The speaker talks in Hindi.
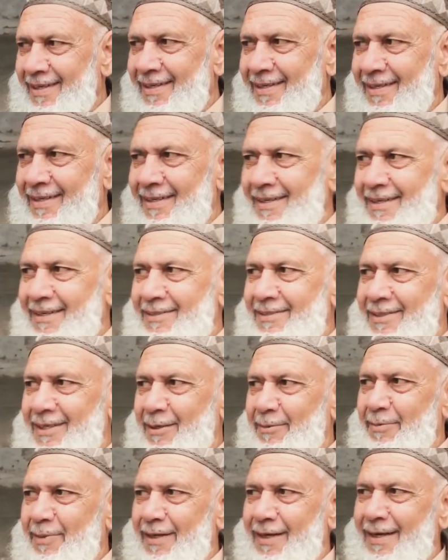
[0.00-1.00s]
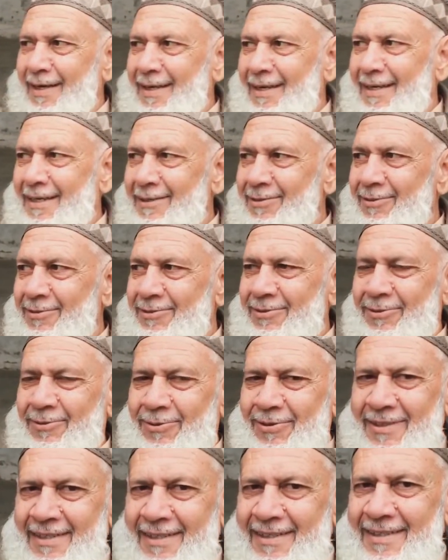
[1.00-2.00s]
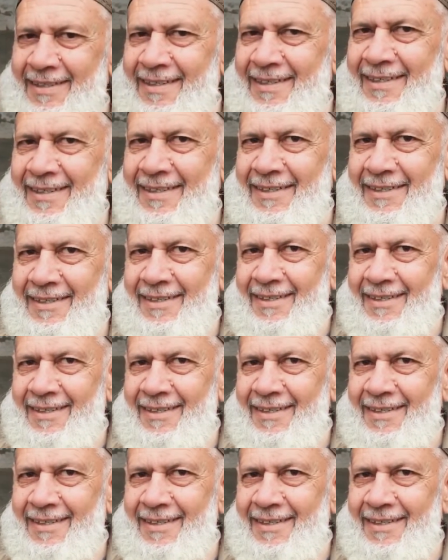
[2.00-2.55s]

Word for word: ना नहीं आए नहीं तो छोड़ी दी ना नहीं